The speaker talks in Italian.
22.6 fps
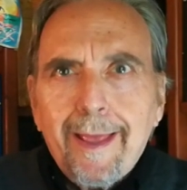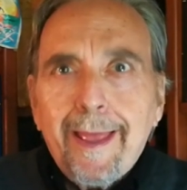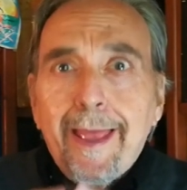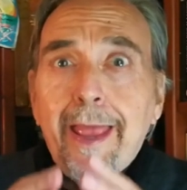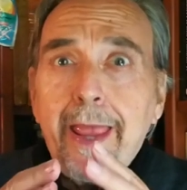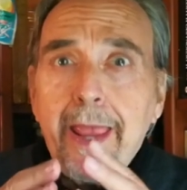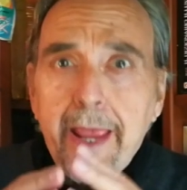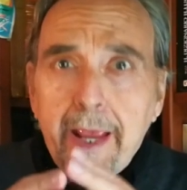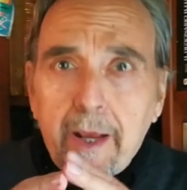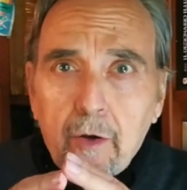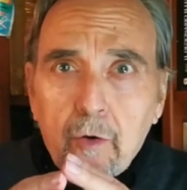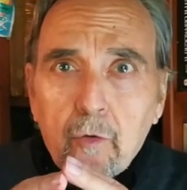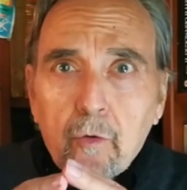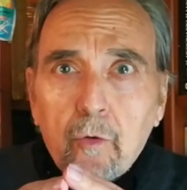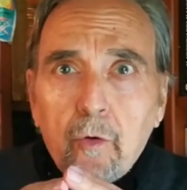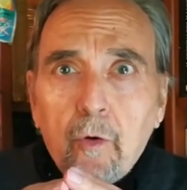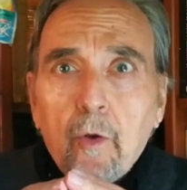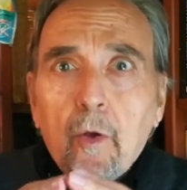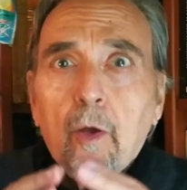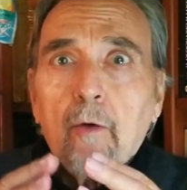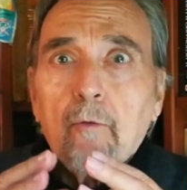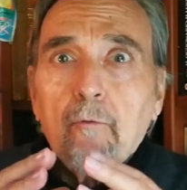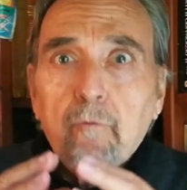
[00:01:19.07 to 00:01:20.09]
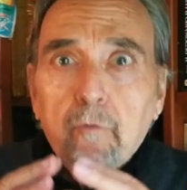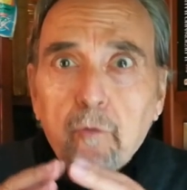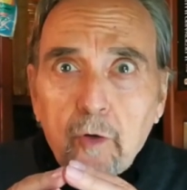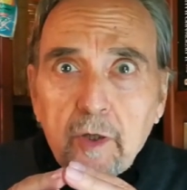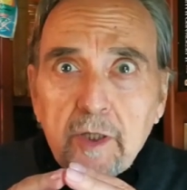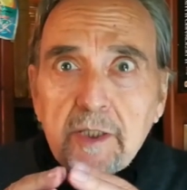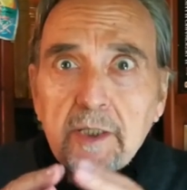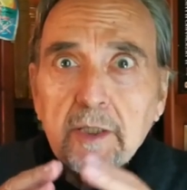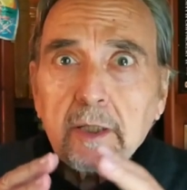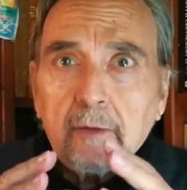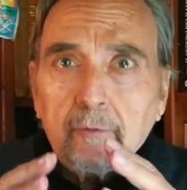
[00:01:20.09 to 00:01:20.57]
Ecco, voi
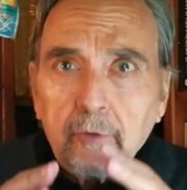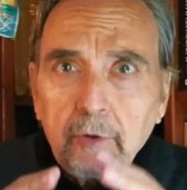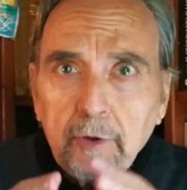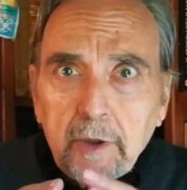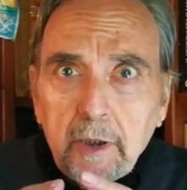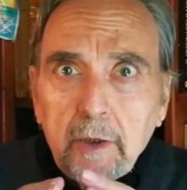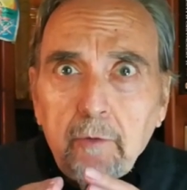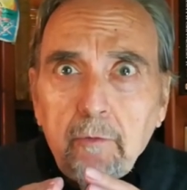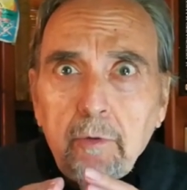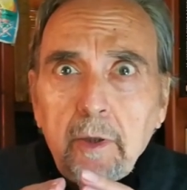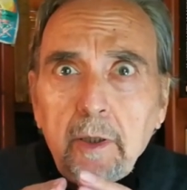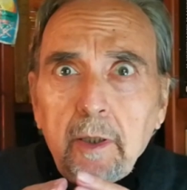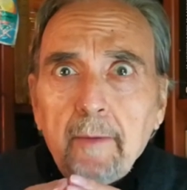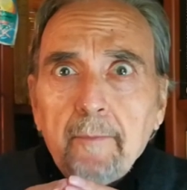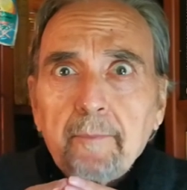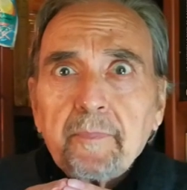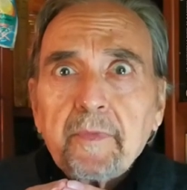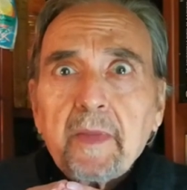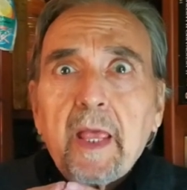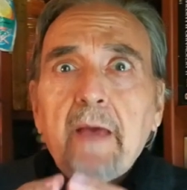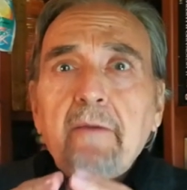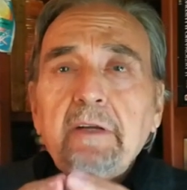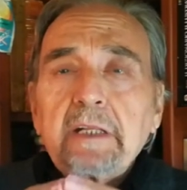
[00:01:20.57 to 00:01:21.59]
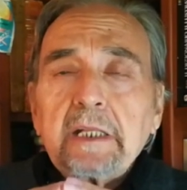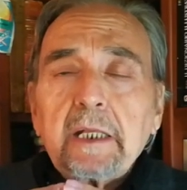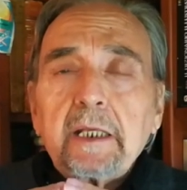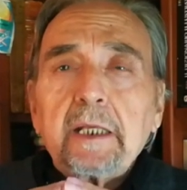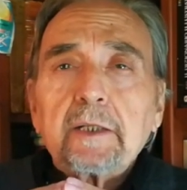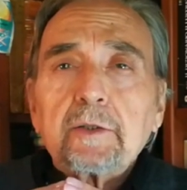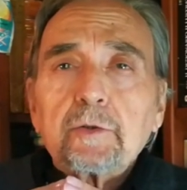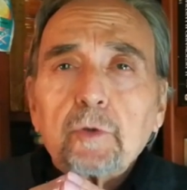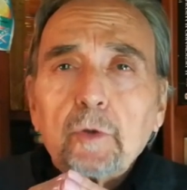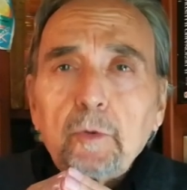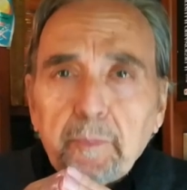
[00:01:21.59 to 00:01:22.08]
siete venuti qui e avete
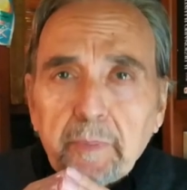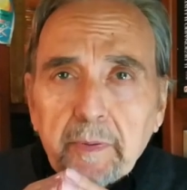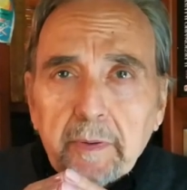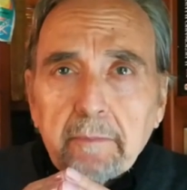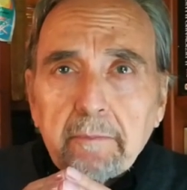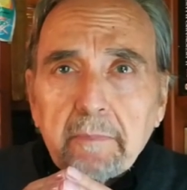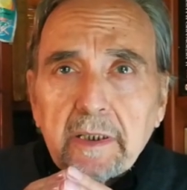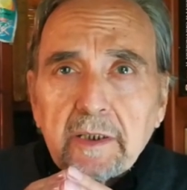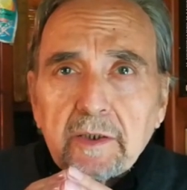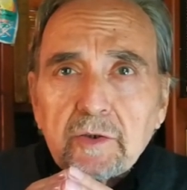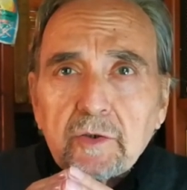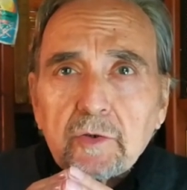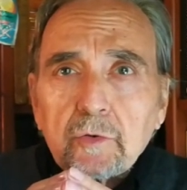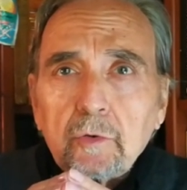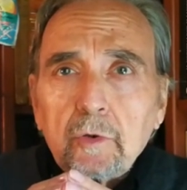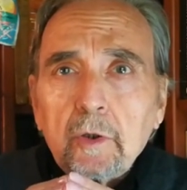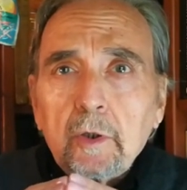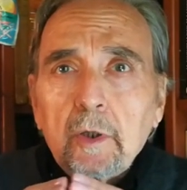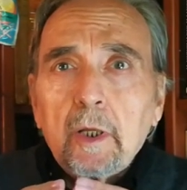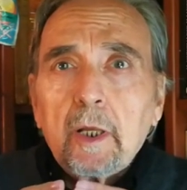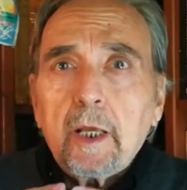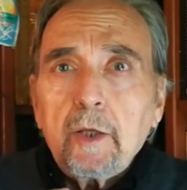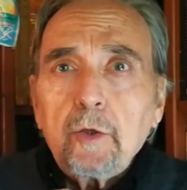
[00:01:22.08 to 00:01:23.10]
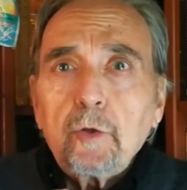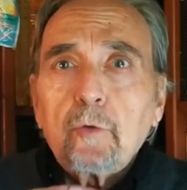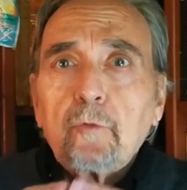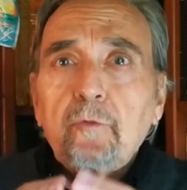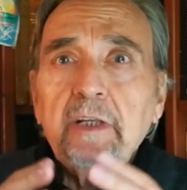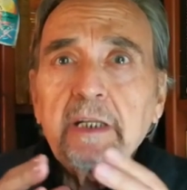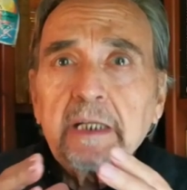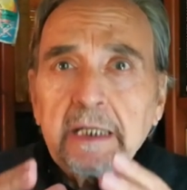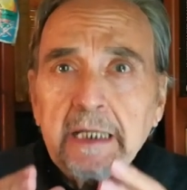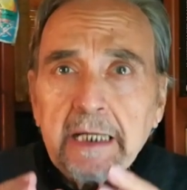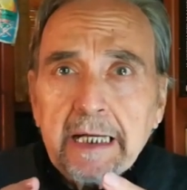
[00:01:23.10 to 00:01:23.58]
chiesto il permesso. Io
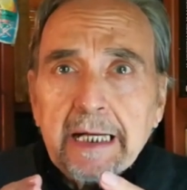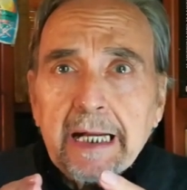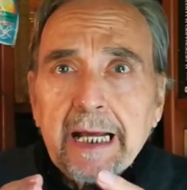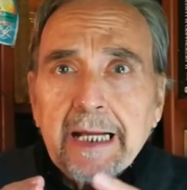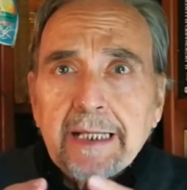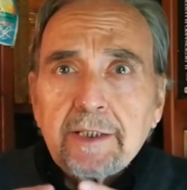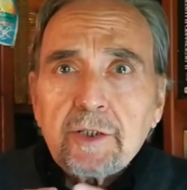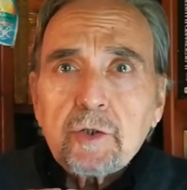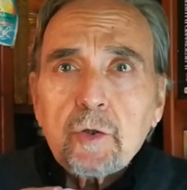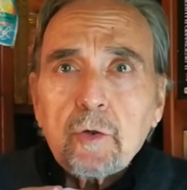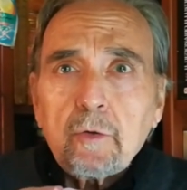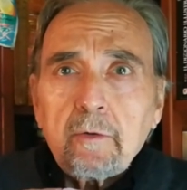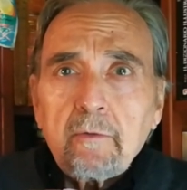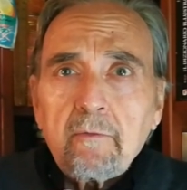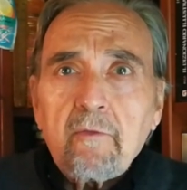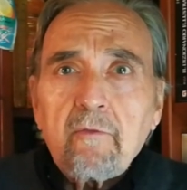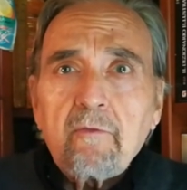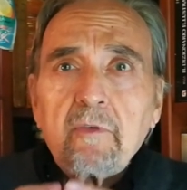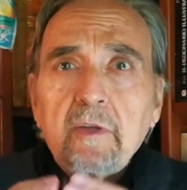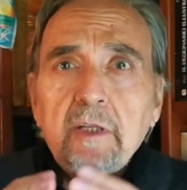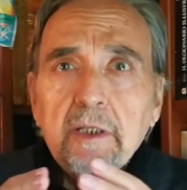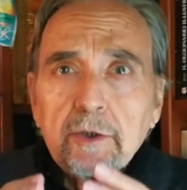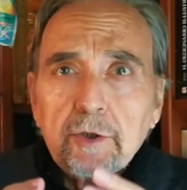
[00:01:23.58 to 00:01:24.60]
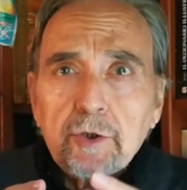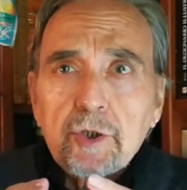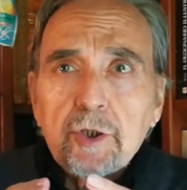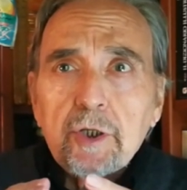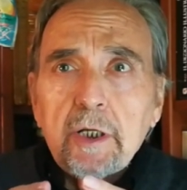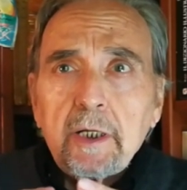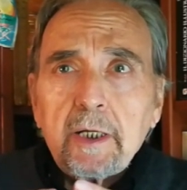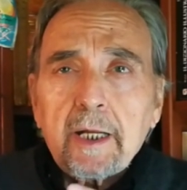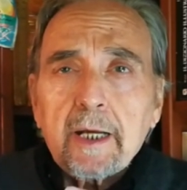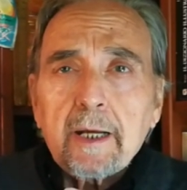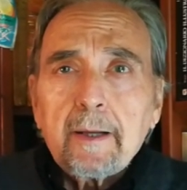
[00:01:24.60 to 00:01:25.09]
vi ringrazio, vi invito a
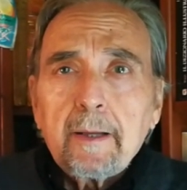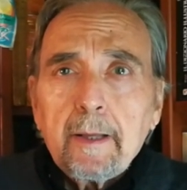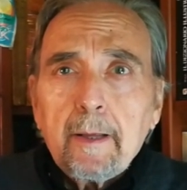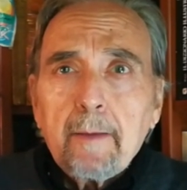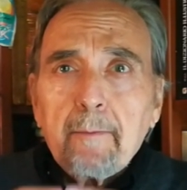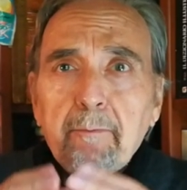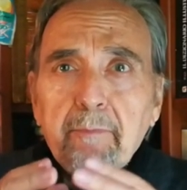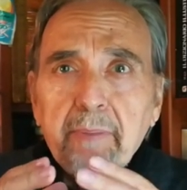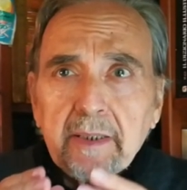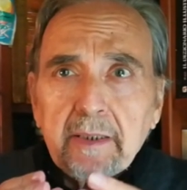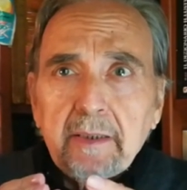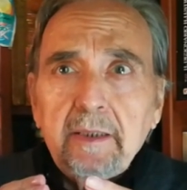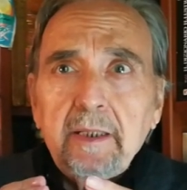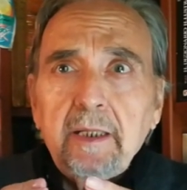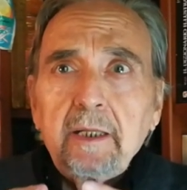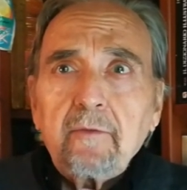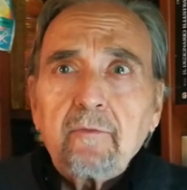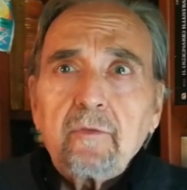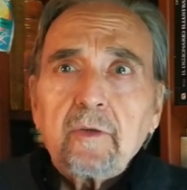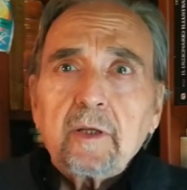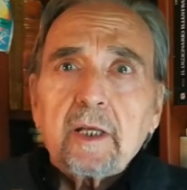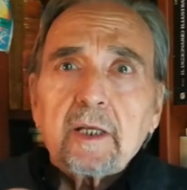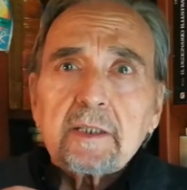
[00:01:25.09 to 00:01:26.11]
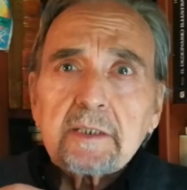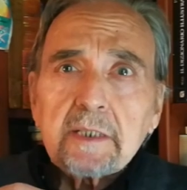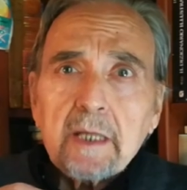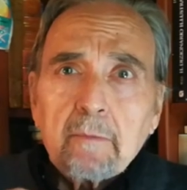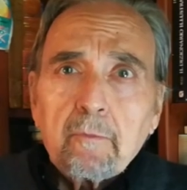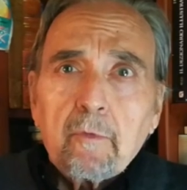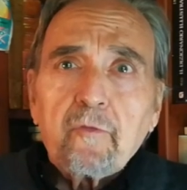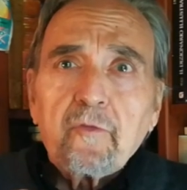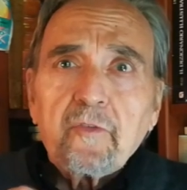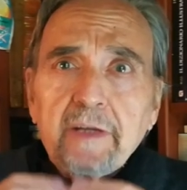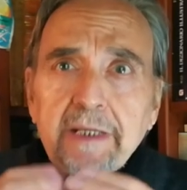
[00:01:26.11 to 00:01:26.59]
cena per dirvi che
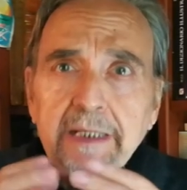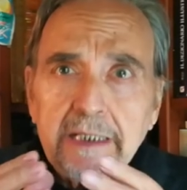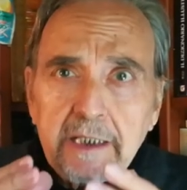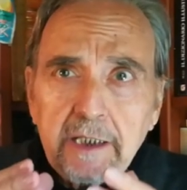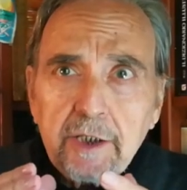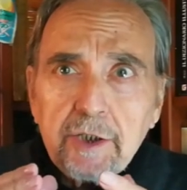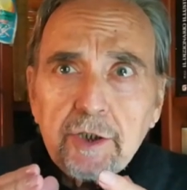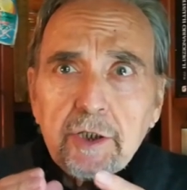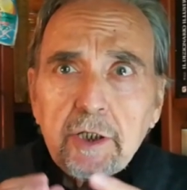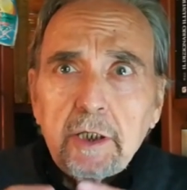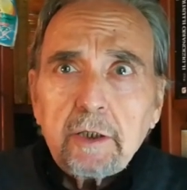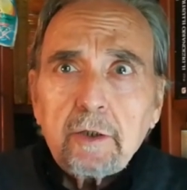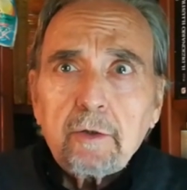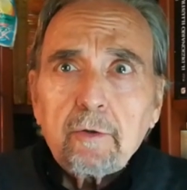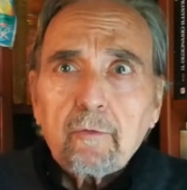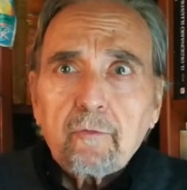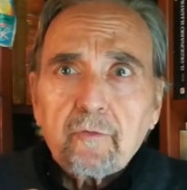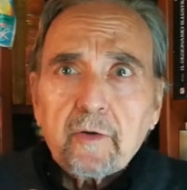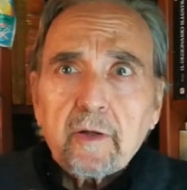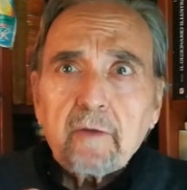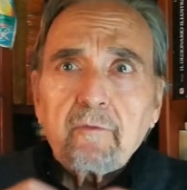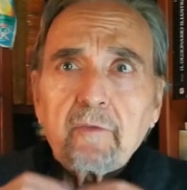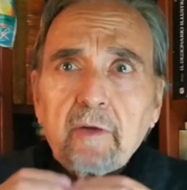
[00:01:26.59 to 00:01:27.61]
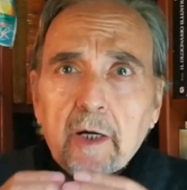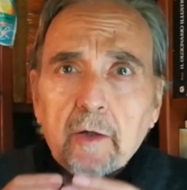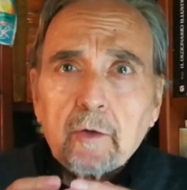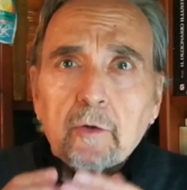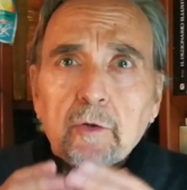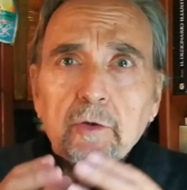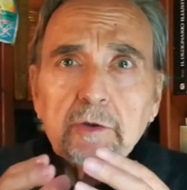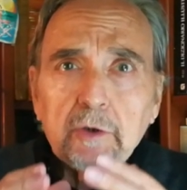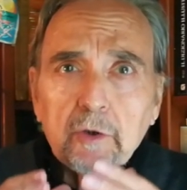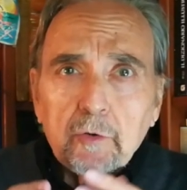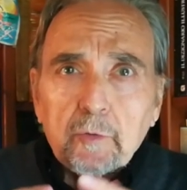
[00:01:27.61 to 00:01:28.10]
siamo felici di offrirvi la
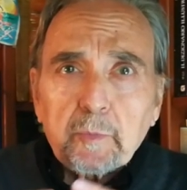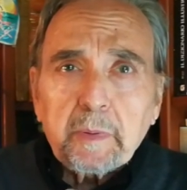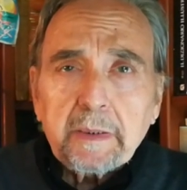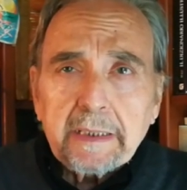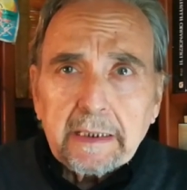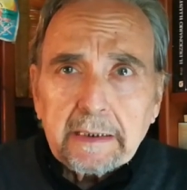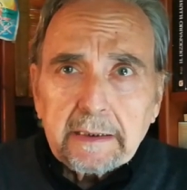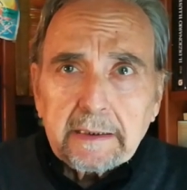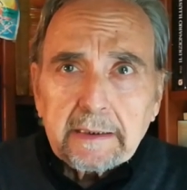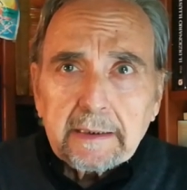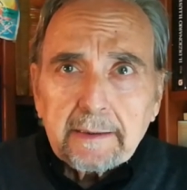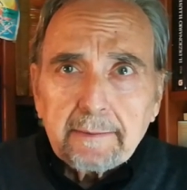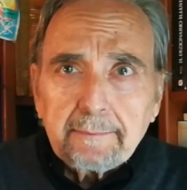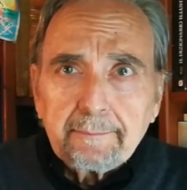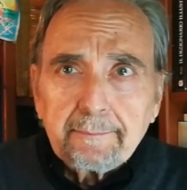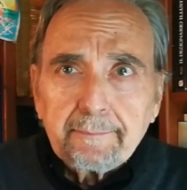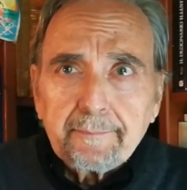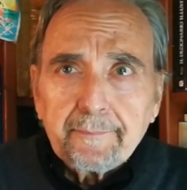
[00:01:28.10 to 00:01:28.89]
nostra ospitalità.